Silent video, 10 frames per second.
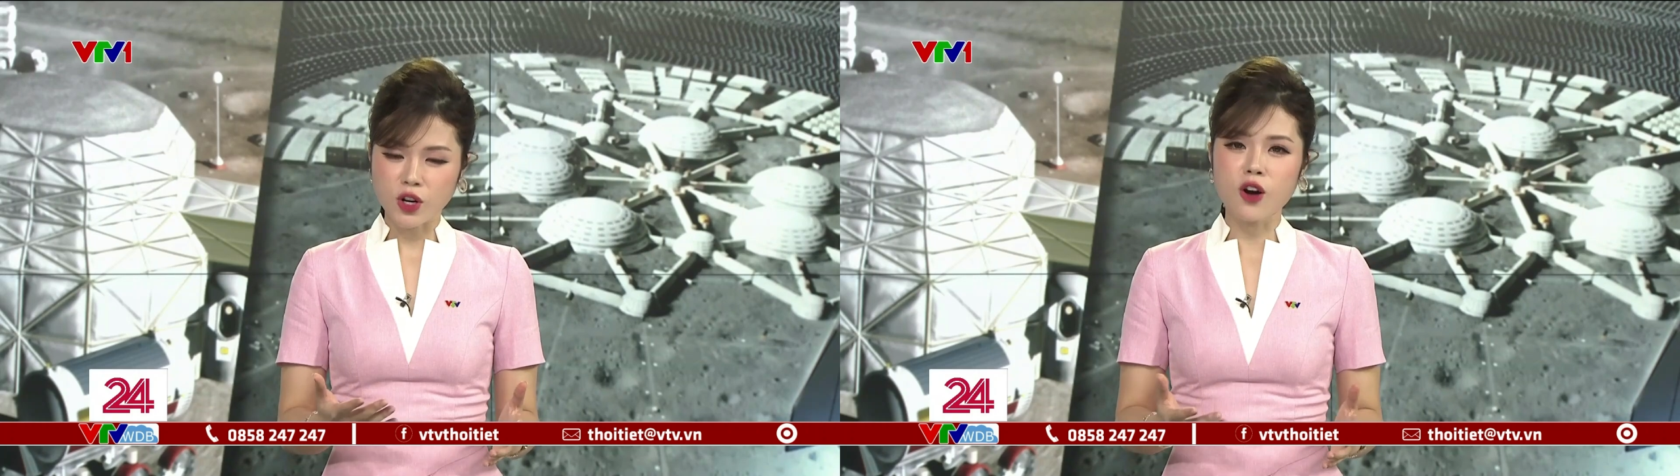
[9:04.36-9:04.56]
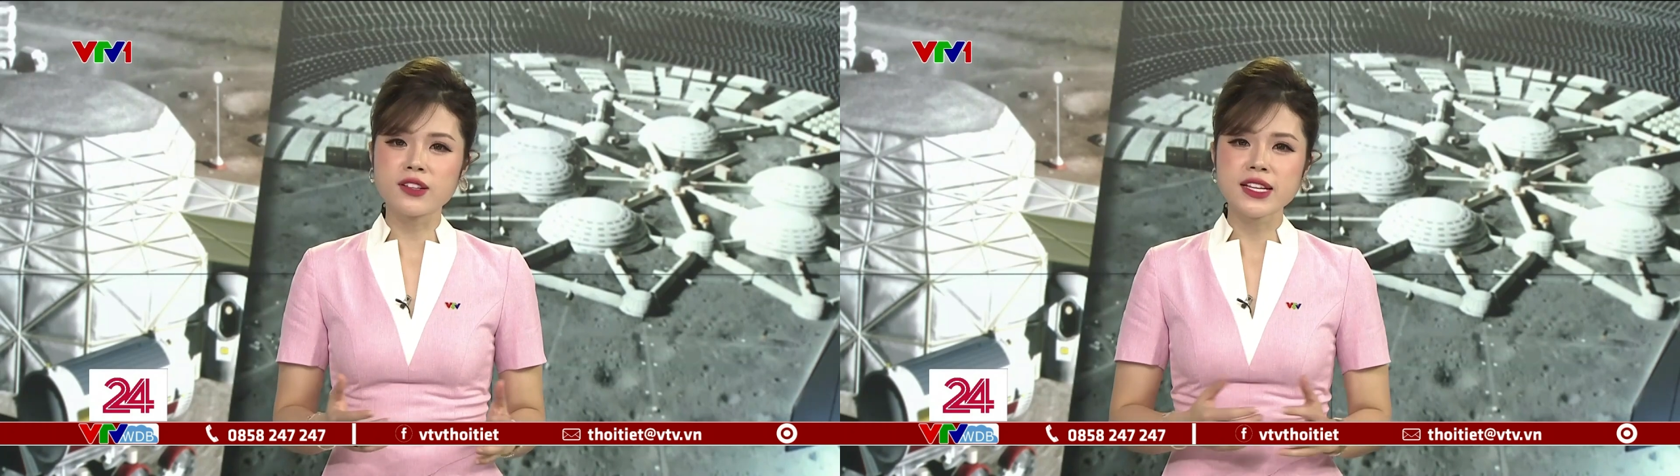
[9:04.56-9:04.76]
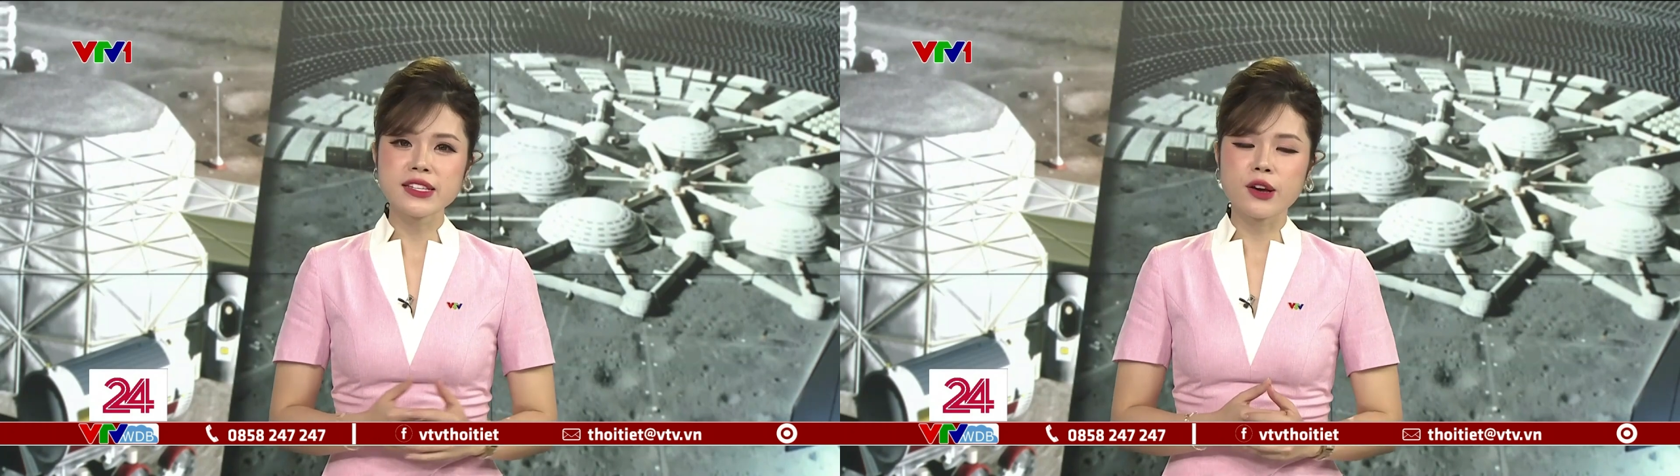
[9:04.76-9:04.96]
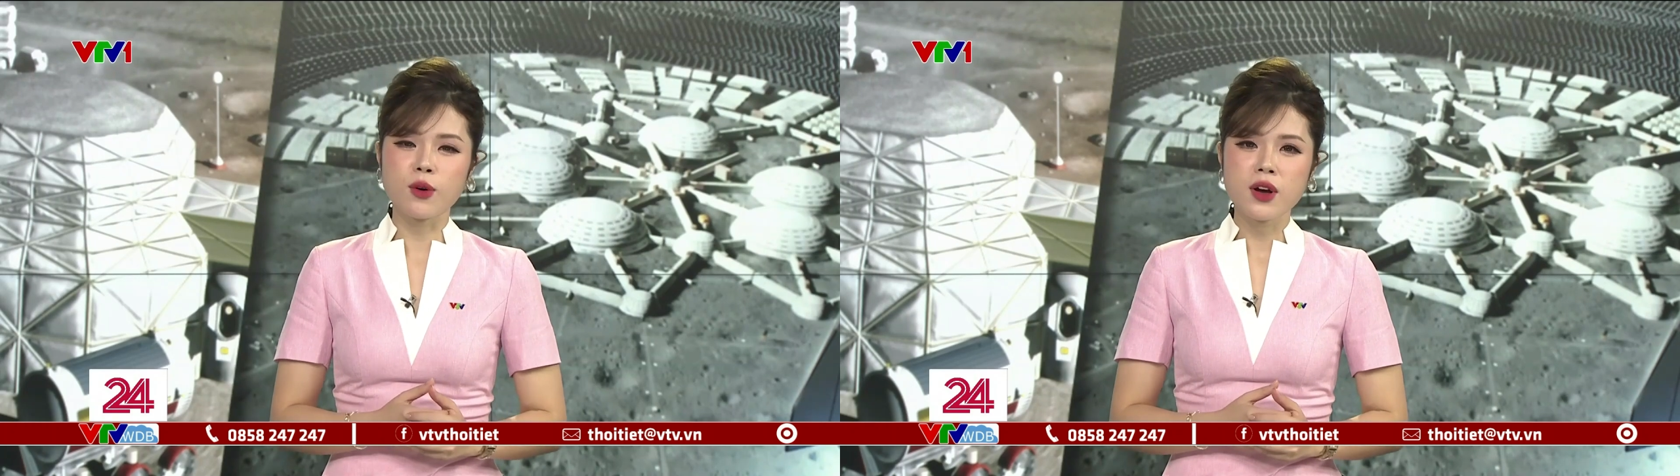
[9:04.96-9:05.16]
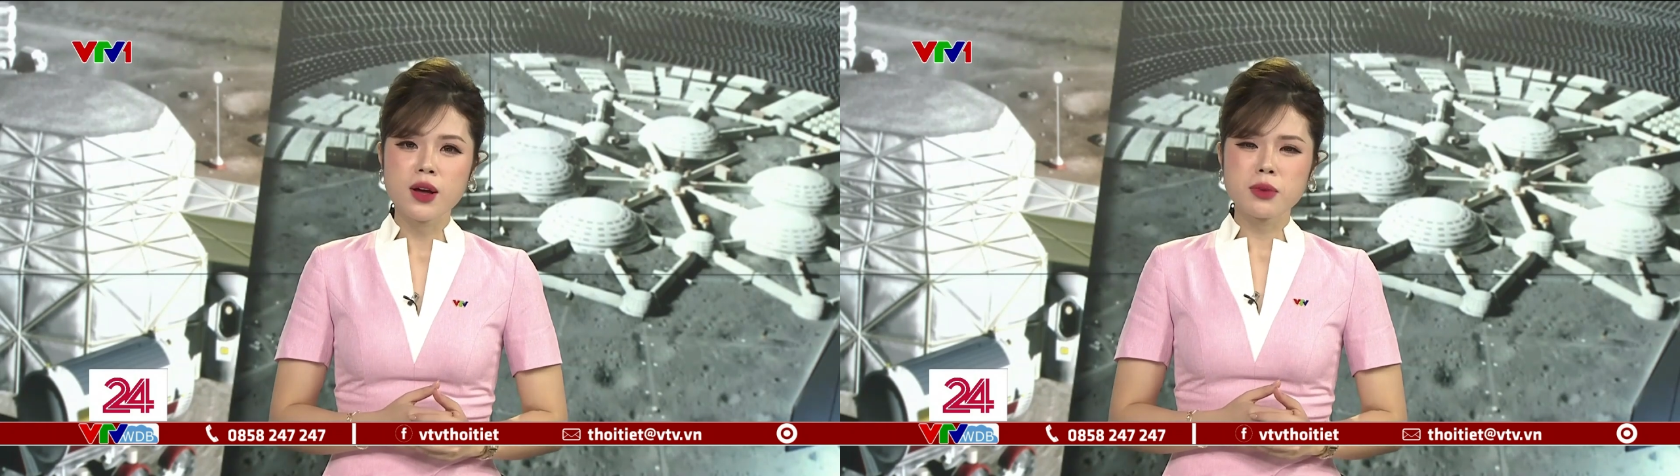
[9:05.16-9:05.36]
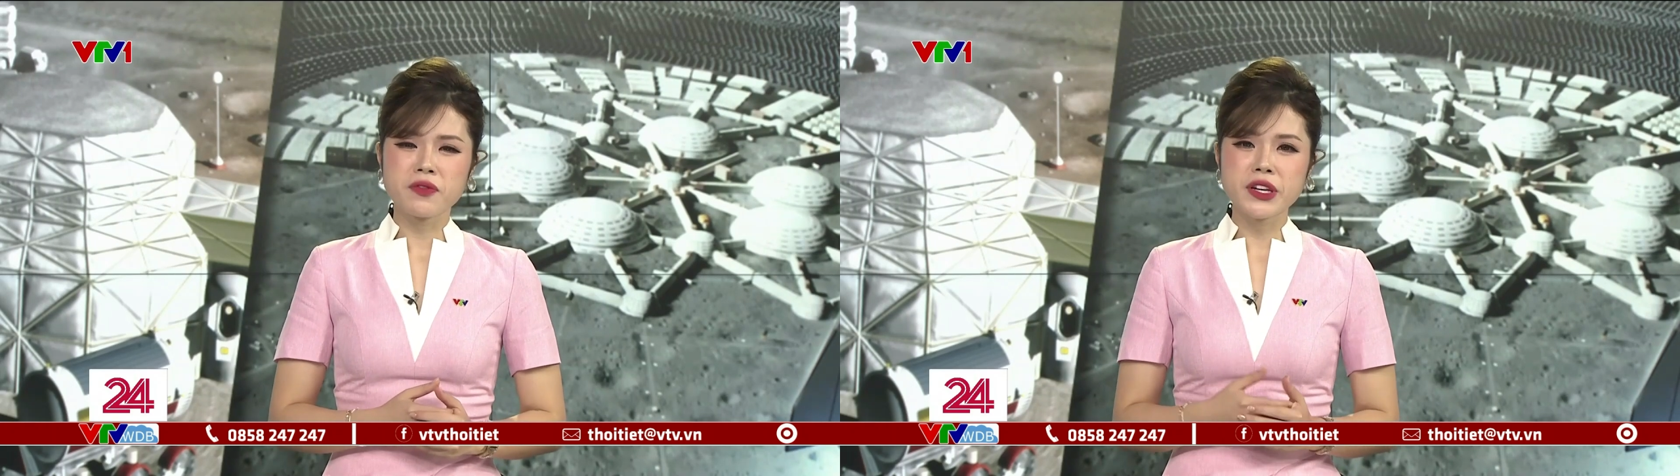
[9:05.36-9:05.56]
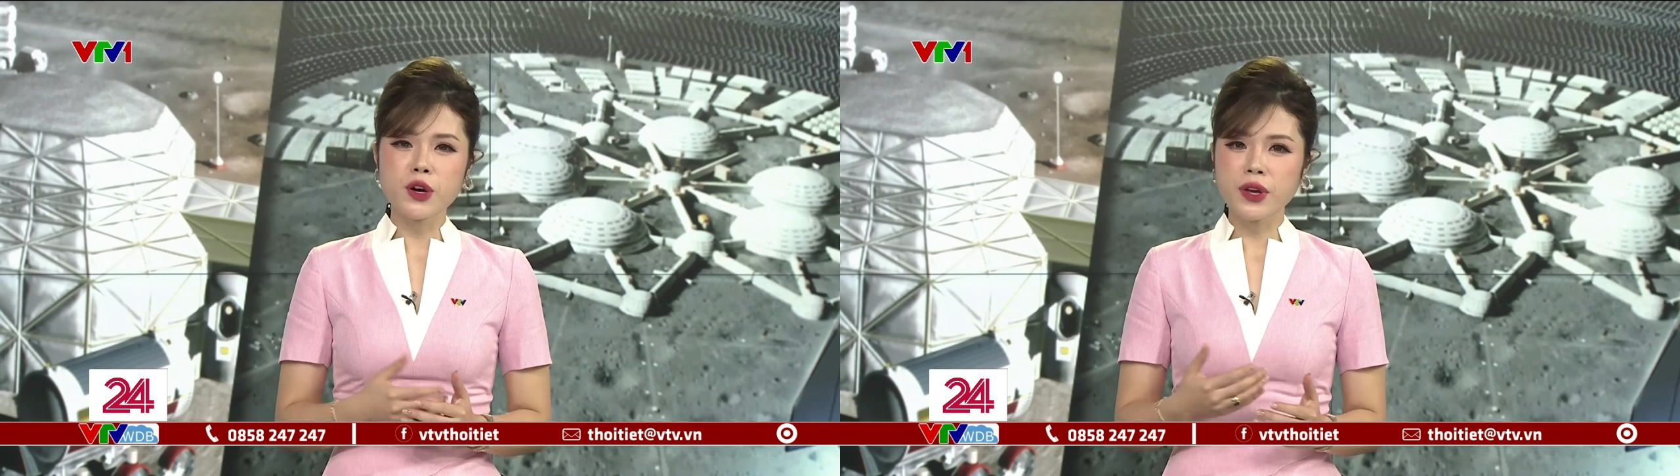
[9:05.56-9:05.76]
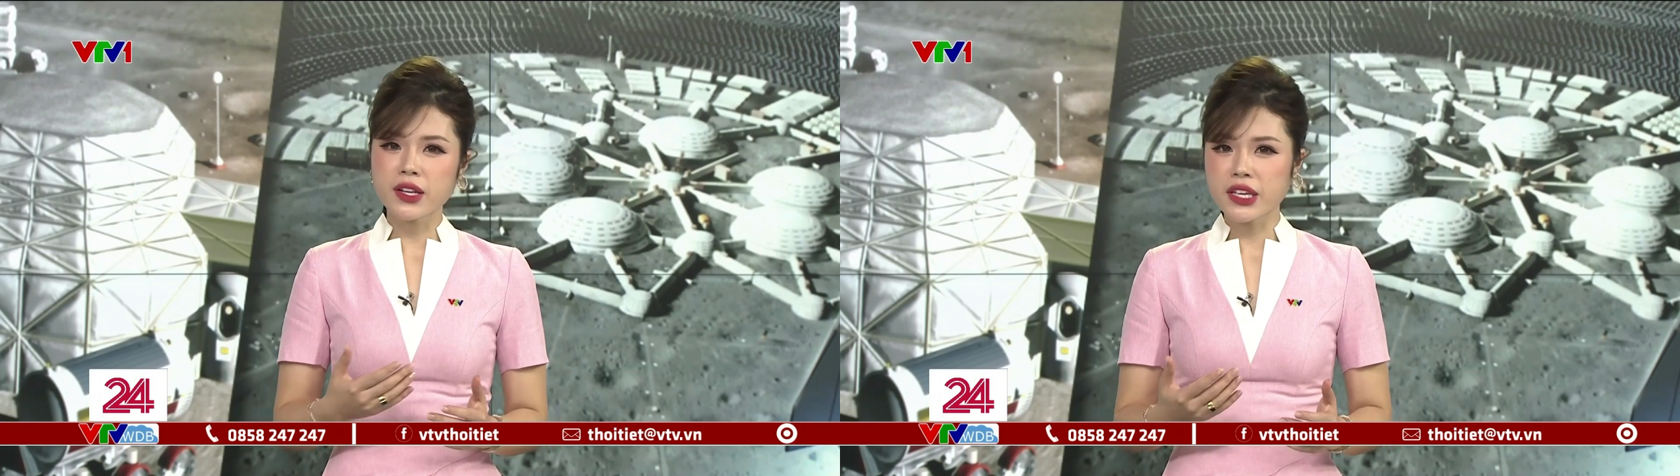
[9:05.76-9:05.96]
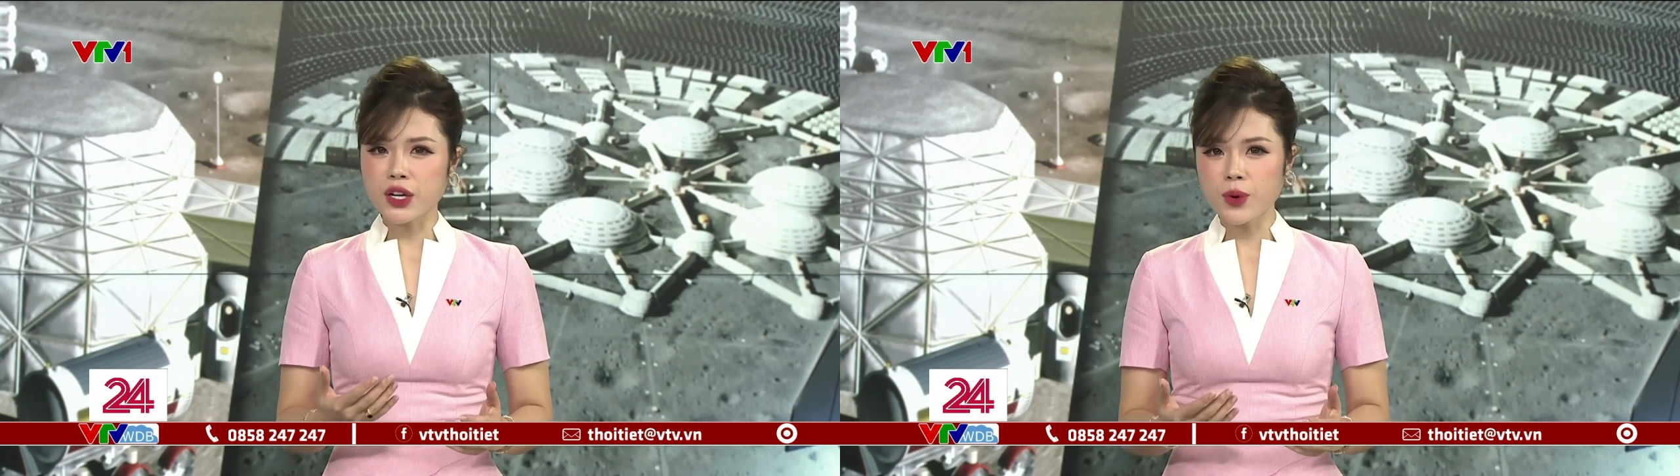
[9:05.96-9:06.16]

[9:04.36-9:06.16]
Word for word: còn khó hơn rất nhiều bởi vì điều kiện